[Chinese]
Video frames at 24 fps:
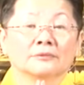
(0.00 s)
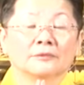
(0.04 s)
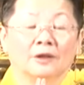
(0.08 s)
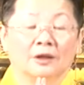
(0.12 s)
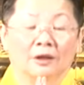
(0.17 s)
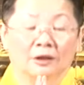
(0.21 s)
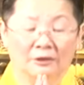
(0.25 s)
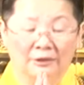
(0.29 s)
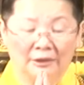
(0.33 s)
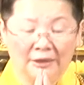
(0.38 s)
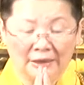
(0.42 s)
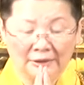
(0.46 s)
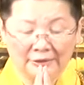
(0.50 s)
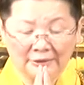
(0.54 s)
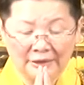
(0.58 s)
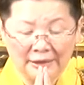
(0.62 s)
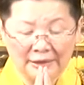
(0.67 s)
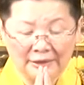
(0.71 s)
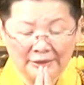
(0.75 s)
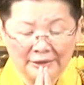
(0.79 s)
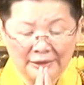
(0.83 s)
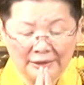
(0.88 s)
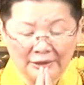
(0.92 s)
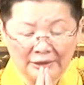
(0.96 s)
好，让
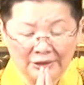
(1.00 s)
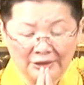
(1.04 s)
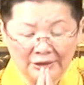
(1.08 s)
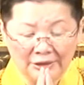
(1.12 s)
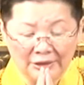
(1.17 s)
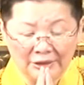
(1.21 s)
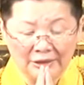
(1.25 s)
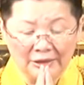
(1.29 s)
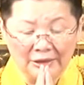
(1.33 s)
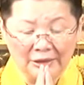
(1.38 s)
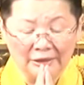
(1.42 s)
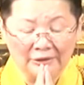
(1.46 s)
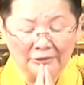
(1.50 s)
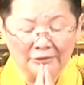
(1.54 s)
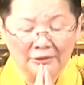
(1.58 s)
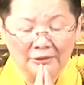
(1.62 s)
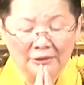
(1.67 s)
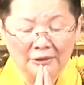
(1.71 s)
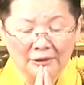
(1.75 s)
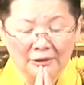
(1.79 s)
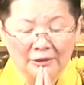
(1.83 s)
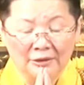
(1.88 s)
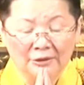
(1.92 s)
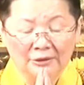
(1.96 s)
大家的心灵
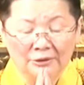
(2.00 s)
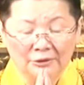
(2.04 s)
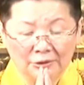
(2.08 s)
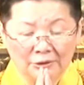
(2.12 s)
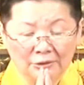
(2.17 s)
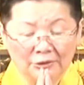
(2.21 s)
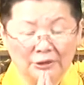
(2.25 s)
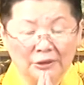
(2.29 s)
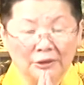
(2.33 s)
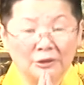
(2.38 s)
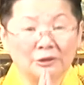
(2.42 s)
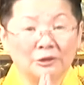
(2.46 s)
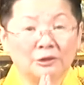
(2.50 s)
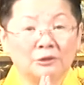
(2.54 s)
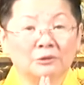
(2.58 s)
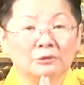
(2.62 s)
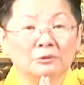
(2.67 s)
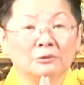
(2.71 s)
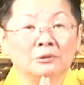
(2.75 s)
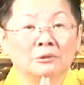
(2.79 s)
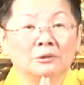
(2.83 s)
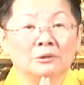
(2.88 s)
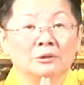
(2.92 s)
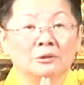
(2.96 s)
都能
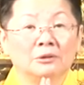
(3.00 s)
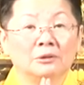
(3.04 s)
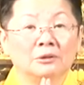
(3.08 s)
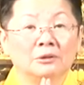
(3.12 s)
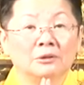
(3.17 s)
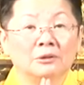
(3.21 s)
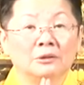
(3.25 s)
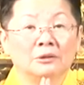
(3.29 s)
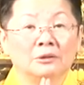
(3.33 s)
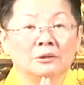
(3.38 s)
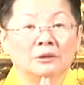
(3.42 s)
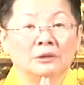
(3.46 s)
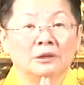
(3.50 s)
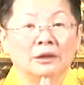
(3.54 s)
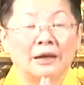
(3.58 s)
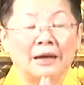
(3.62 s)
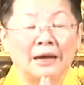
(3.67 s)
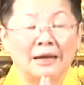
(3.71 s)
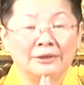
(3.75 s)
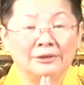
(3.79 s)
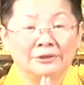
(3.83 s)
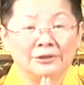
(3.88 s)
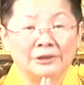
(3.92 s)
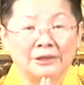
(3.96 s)
够
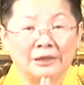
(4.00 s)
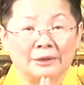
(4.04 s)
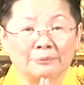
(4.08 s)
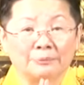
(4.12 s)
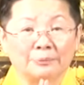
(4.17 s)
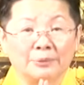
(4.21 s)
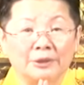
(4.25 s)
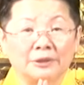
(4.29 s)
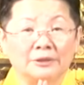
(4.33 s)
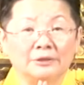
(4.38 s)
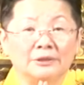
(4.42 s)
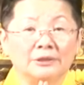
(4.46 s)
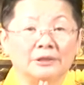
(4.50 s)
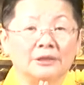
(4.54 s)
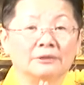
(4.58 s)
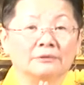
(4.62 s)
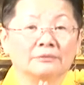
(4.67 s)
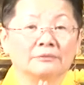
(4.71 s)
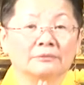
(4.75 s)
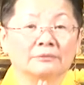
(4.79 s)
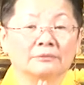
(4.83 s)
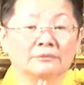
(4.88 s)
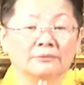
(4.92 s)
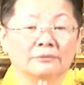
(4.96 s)
安详平静。
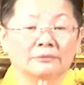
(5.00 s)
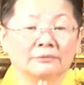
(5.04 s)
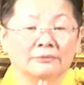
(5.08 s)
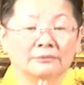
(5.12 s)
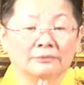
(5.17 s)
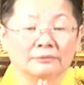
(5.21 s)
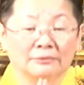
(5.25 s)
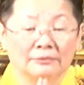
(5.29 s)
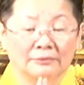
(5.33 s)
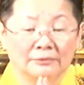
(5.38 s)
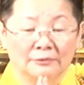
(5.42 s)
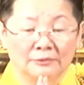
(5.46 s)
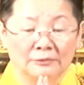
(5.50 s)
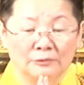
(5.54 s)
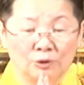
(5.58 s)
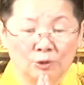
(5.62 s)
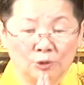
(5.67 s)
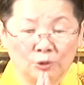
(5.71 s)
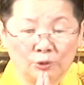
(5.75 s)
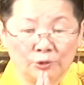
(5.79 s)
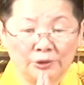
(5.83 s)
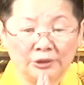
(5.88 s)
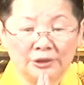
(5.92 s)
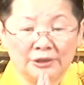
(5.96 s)

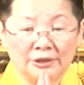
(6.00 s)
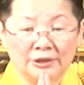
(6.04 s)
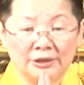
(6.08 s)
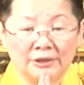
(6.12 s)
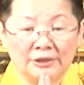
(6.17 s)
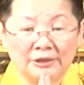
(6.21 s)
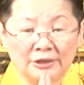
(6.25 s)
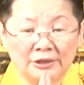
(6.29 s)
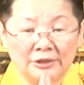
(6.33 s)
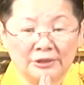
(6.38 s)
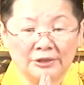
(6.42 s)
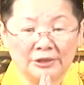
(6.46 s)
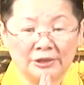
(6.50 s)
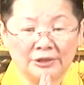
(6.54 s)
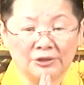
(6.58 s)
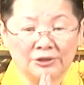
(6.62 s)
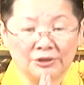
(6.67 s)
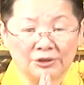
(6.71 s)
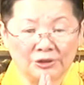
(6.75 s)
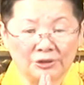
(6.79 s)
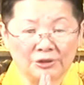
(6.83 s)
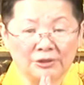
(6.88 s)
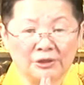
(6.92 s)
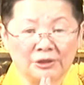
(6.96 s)
做一些这些
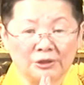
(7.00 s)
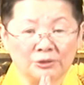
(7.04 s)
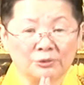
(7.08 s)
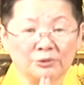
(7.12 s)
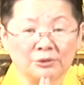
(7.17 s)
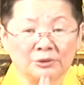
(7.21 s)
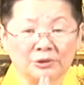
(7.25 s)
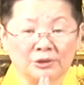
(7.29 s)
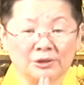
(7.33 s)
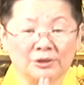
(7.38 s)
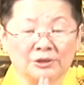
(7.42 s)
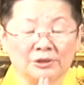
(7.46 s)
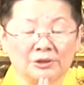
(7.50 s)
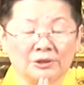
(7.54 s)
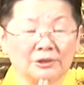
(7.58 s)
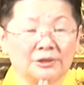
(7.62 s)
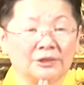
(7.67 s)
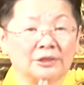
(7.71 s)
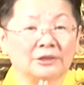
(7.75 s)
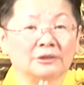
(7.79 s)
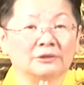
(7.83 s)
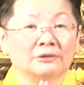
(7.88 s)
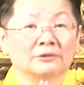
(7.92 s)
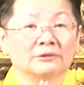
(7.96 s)
值得做的事
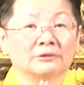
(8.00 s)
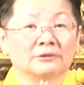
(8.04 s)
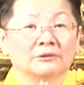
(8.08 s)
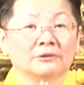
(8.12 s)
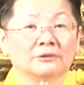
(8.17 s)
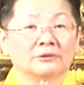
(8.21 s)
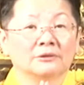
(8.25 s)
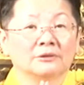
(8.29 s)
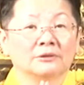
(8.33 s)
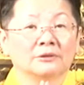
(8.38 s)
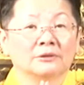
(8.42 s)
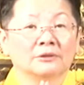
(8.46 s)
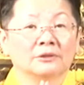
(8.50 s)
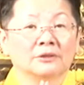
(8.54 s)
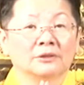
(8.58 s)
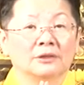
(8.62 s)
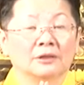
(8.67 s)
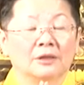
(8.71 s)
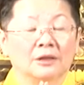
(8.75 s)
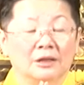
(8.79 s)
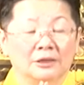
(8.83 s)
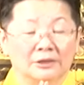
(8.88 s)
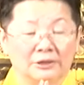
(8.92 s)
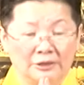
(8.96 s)
情，
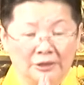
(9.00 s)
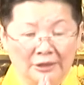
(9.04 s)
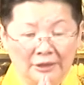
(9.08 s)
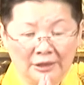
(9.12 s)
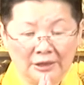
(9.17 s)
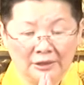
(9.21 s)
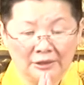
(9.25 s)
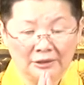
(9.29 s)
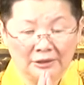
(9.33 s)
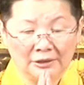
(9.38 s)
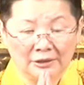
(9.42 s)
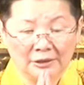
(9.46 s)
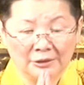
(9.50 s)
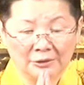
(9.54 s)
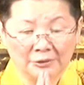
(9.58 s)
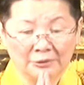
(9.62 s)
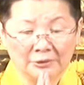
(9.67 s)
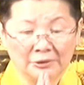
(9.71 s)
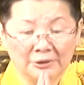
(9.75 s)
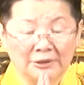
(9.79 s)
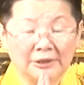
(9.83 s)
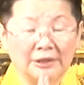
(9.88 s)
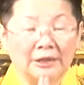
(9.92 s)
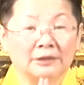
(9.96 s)
这样子的
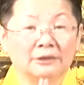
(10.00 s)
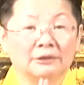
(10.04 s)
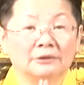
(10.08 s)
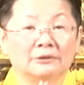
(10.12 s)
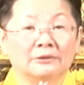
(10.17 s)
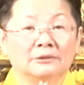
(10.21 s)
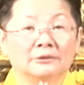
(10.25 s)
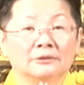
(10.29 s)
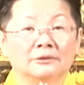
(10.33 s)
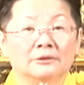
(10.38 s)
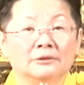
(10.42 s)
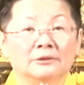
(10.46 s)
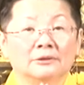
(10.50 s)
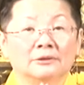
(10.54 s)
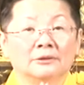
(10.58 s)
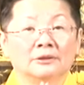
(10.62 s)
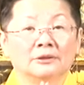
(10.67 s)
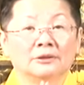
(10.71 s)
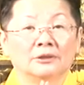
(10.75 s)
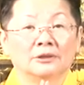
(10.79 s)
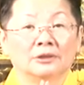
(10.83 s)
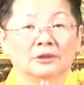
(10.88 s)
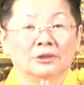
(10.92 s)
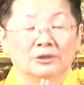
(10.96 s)
国家
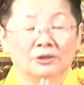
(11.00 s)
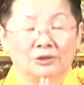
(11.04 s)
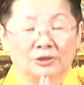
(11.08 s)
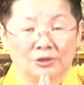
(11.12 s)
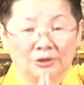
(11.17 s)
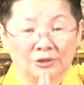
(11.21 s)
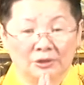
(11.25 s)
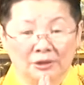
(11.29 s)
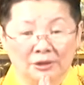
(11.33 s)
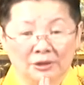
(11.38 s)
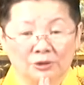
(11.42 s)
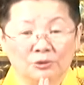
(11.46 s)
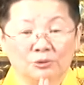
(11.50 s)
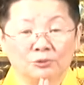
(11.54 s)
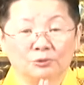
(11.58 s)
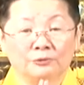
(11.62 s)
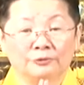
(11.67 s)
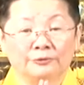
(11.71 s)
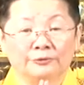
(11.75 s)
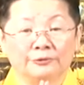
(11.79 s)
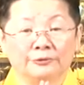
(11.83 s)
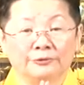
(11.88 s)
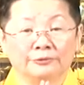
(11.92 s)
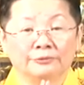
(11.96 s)
值得祝
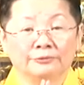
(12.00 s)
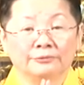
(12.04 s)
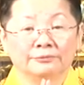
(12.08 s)
福。